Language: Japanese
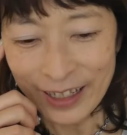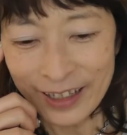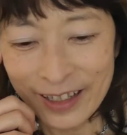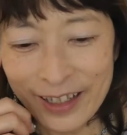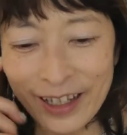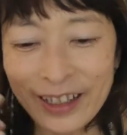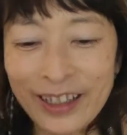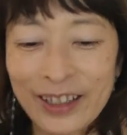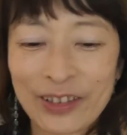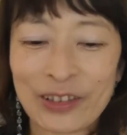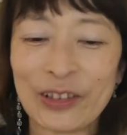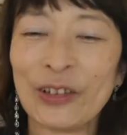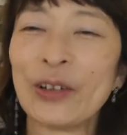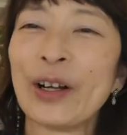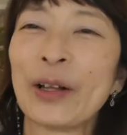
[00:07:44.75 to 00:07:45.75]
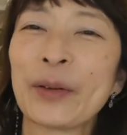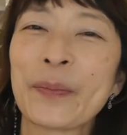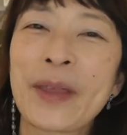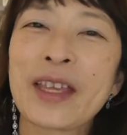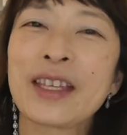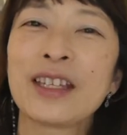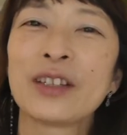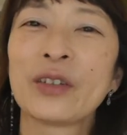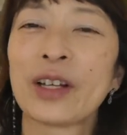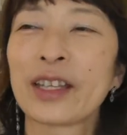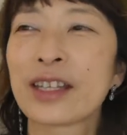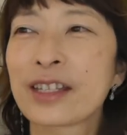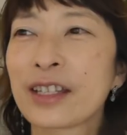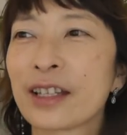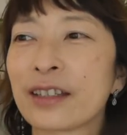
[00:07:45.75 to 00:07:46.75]
でさっきのあのペンギンの
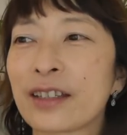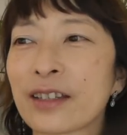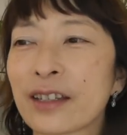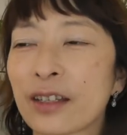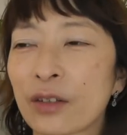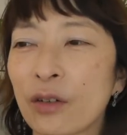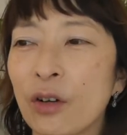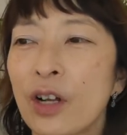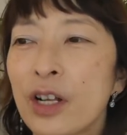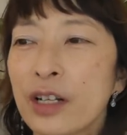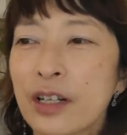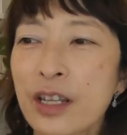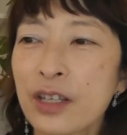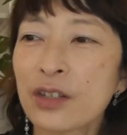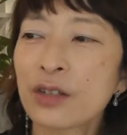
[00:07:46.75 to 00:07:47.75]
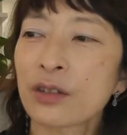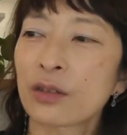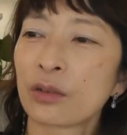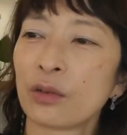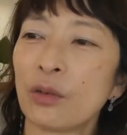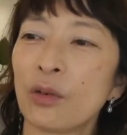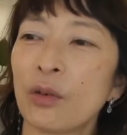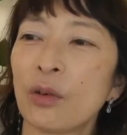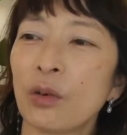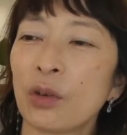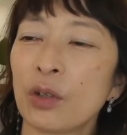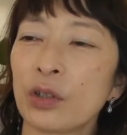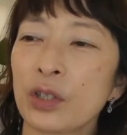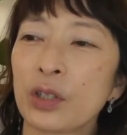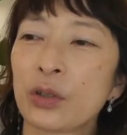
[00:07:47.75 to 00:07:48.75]
話なんですけどリスク
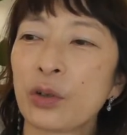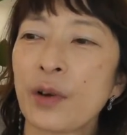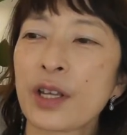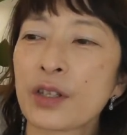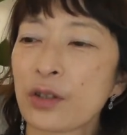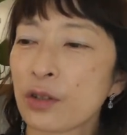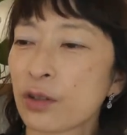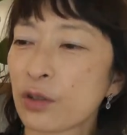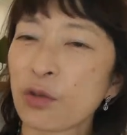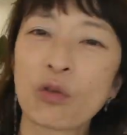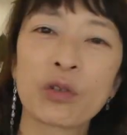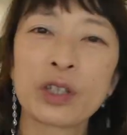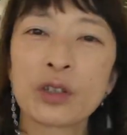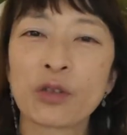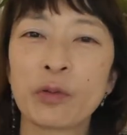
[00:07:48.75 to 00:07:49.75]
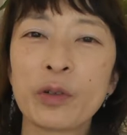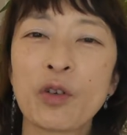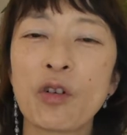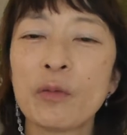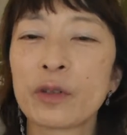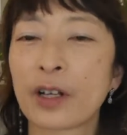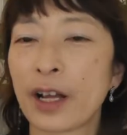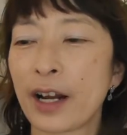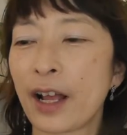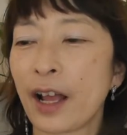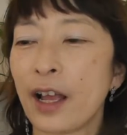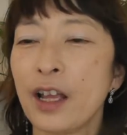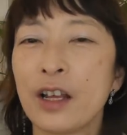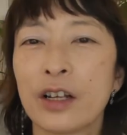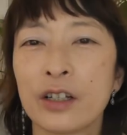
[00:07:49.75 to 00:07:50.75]
をいとわずそこに飛び込むか
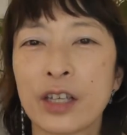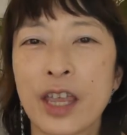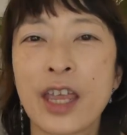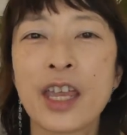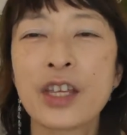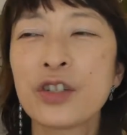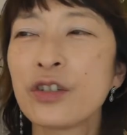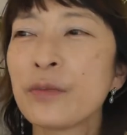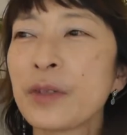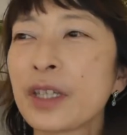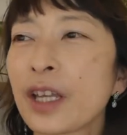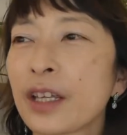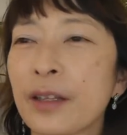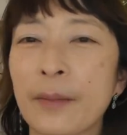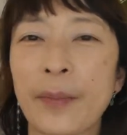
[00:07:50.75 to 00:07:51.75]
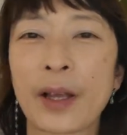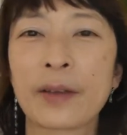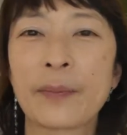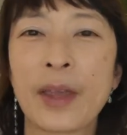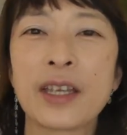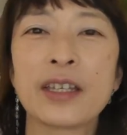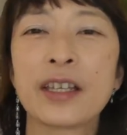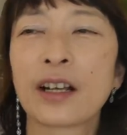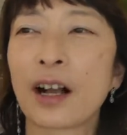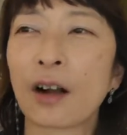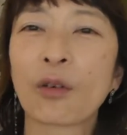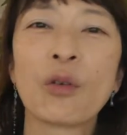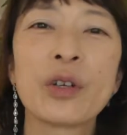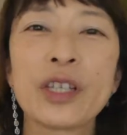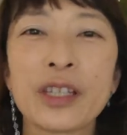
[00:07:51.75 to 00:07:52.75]
ら英雄みたいなペンギン
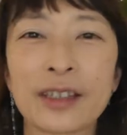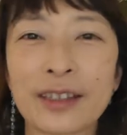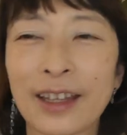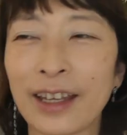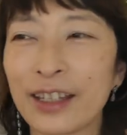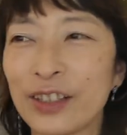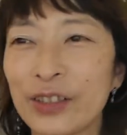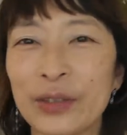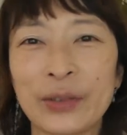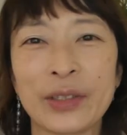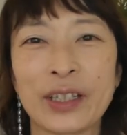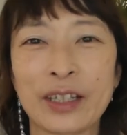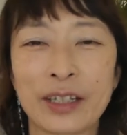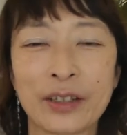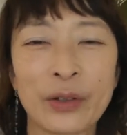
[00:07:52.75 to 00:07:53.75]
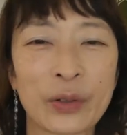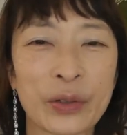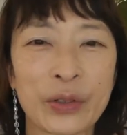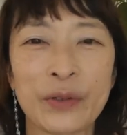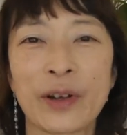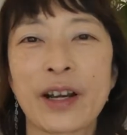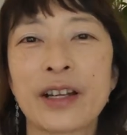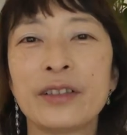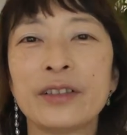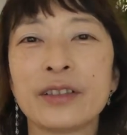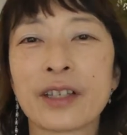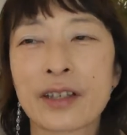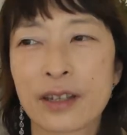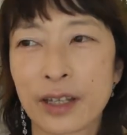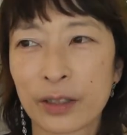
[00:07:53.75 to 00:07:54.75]
かっこいいっていうふうによく言われる
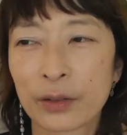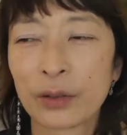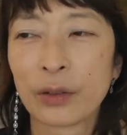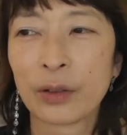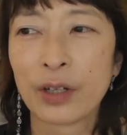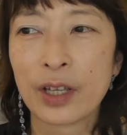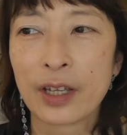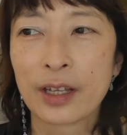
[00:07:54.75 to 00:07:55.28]
んですけど